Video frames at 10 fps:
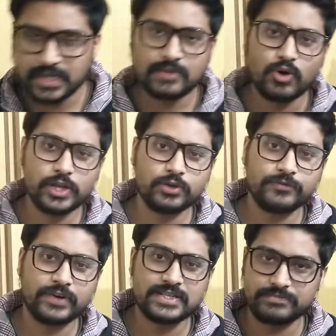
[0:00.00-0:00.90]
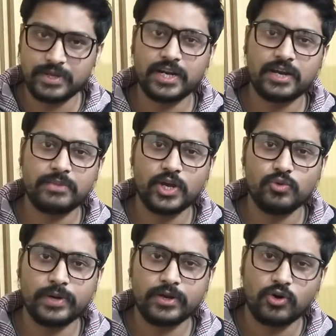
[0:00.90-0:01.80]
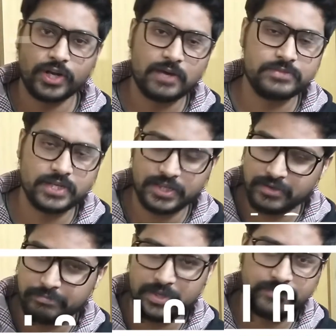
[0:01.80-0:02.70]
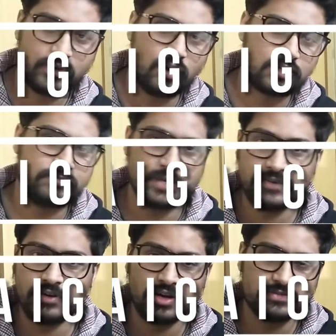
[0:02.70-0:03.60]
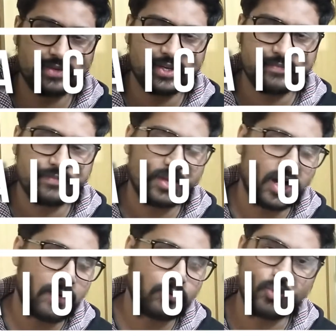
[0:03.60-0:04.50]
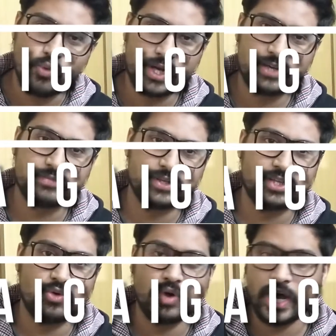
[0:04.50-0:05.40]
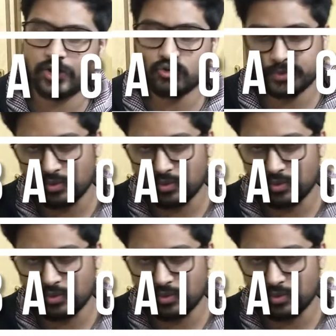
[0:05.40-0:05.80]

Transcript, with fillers: असलम फ्रेंड्स मेरा नाम है उमर और आप देख रहे हैं बेग विलॉग्स बेग विलॉग्स में आपको वेलकम करता हूं आई होप